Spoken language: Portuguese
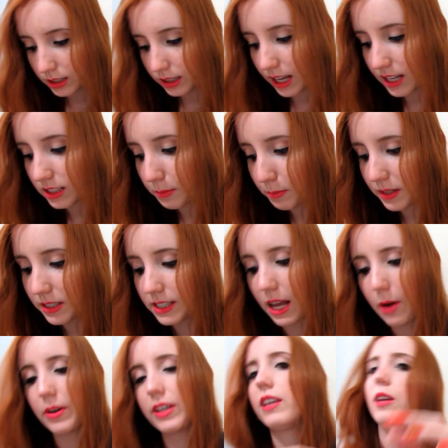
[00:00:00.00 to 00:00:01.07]
Tem esse
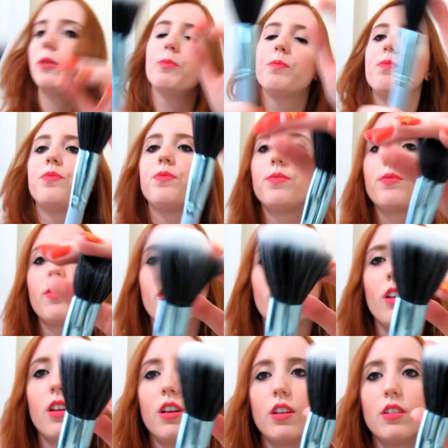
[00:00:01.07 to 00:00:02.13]
pincel aqui
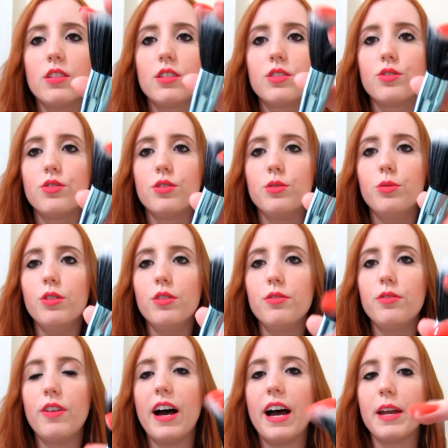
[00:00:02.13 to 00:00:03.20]
de dual
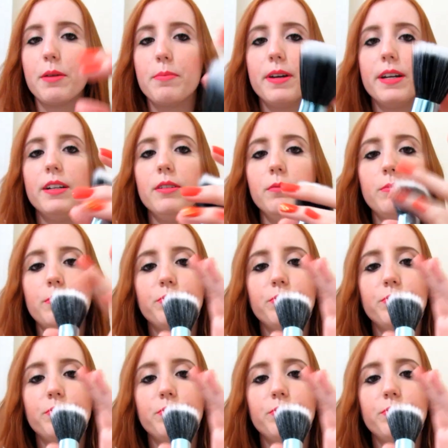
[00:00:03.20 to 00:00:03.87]
fiber.